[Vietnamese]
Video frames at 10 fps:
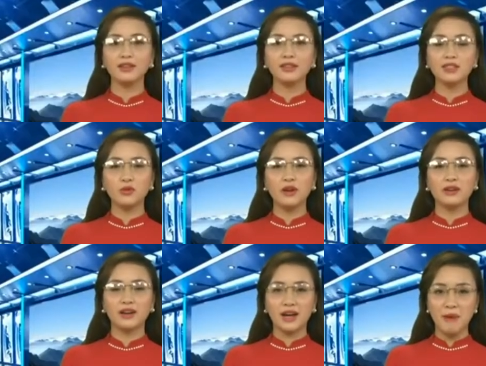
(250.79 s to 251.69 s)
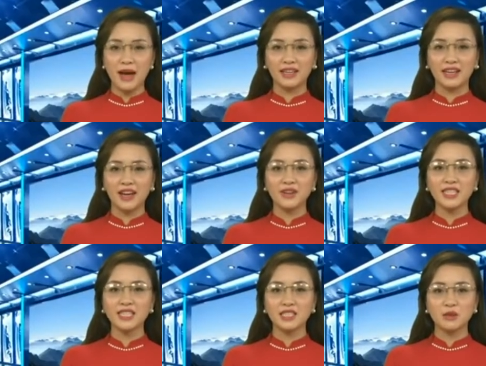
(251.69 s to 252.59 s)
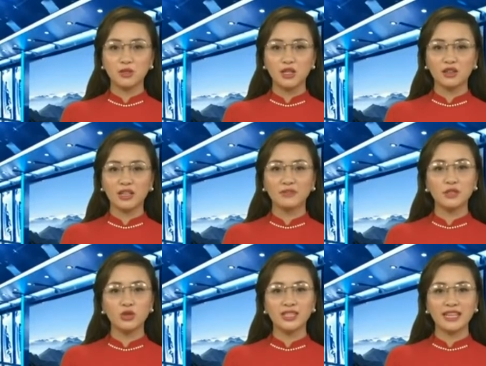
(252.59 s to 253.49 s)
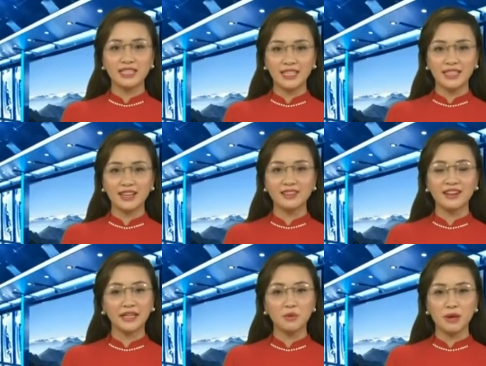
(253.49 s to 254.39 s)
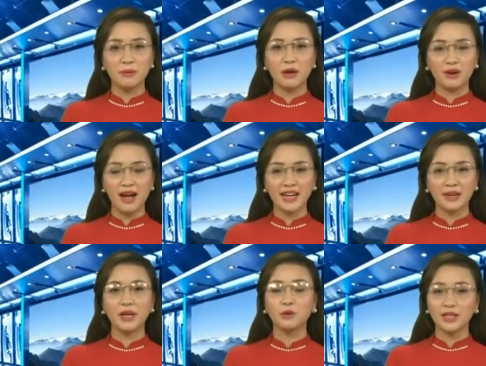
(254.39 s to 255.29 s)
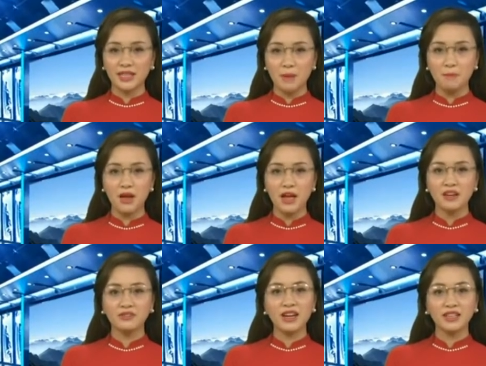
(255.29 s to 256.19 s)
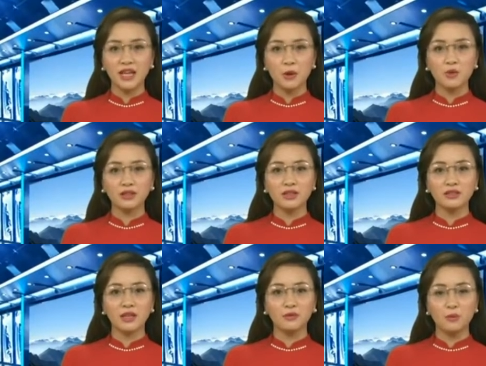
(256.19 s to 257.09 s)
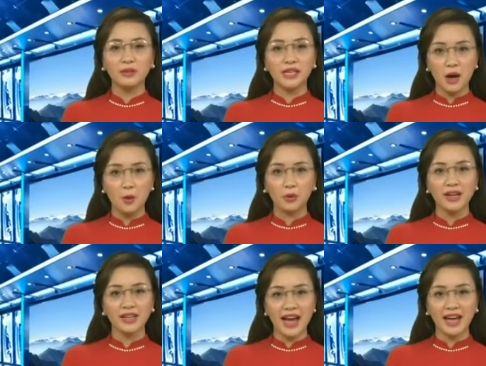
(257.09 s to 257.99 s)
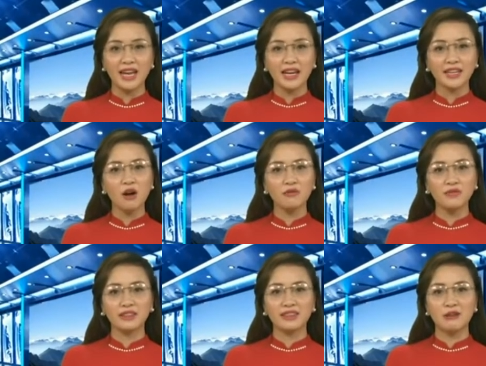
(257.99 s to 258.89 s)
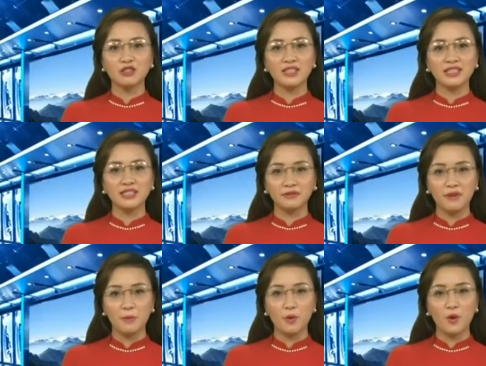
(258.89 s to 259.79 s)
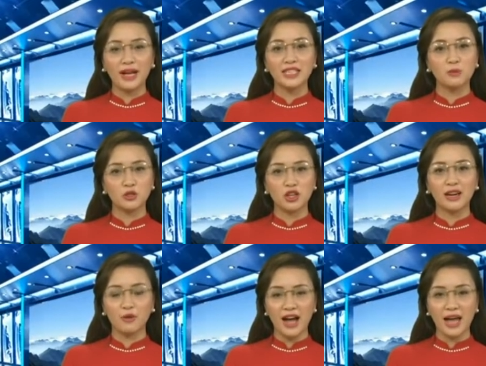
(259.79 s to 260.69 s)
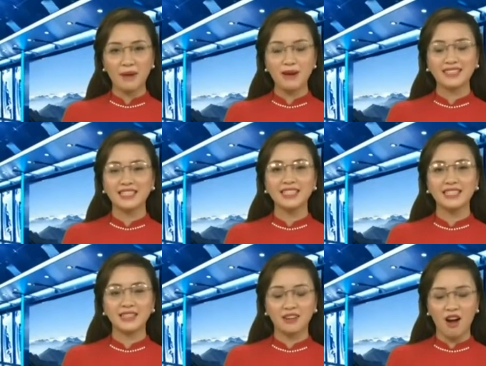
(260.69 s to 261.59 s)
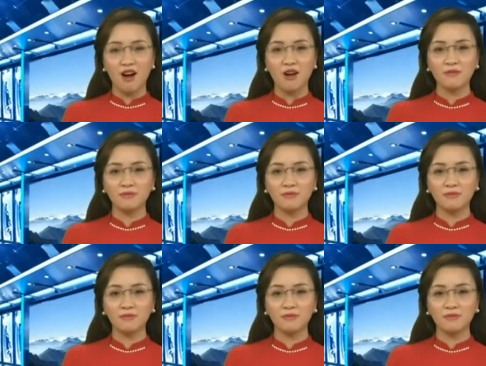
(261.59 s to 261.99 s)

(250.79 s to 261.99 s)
Thưa quý vị và các bạn, phát triển trồng trọt gắn với chuỗi giá trị đang được ngành nông nghiệp Lào Cai đặc biệt quan tâm. Với lợi thế của từng tiểu vùng khí hậu, đất đai đã góp phần tạo cho những sản phẩm của ngành trồng trọt Lào Cai mang giá trị riêng có.